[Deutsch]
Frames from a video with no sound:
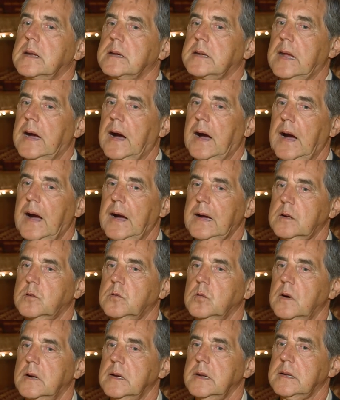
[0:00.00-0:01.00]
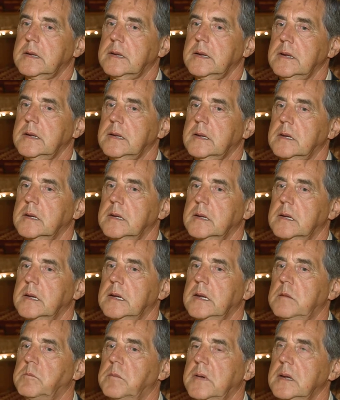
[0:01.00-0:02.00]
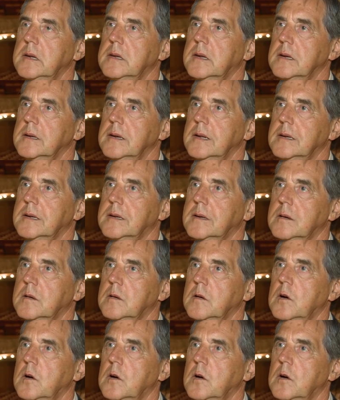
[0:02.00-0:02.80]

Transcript: der Aktualität im Internet